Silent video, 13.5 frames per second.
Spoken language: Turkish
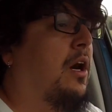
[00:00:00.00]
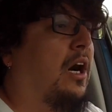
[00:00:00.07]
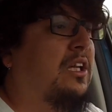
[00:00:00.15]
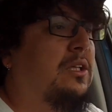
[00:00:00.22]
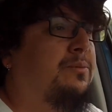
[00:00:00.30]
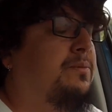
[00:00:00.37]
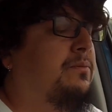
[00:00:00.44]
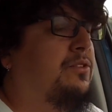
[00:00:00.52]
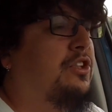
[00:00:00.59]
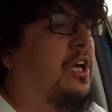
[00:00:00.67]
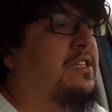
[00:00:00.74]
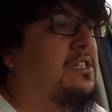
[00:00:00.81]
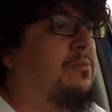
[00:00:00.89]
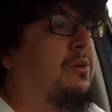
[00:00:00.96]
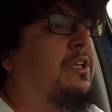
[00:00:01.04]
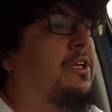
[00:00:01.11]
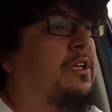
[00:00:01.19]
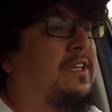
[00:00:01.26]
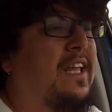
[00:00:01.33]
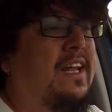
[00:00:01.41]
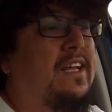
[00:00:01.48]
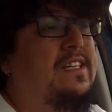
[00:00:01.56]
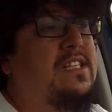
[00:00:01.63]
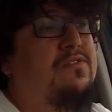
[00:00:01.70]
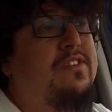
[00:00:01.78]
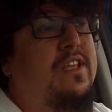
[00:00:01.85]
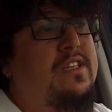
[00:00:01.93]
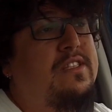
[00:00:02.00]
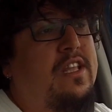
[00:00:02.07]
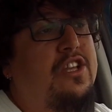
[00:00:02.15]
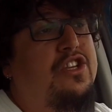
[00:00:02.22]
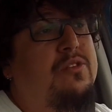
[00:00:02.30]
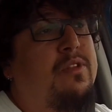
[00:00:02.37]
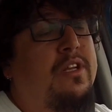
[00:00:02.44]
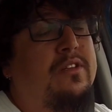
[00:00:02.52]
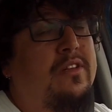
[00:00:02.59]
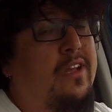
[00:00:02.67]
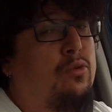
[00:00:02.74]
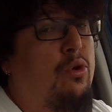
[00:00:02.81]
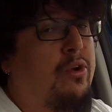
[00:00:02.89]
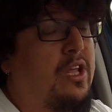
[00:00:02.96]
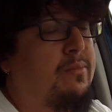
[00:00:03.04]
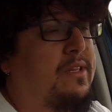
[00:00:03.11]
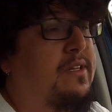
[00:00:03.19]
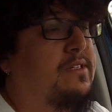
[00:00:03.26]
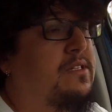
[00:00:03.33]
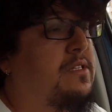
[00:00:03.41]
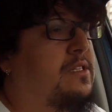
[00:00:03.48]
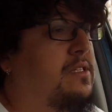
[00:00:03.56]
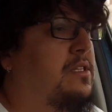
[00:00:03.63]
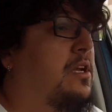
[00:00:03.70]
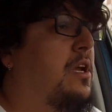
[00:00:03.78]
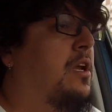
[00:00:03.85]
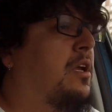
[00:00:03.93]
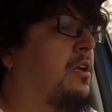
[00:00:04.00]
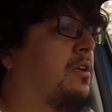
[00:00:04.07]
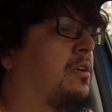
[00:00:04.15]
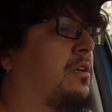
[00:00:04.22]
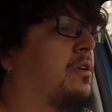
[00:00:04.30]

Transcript: alıp şanzımanı gereksiz vites değişimlerinden koruyabilirsiniz. E,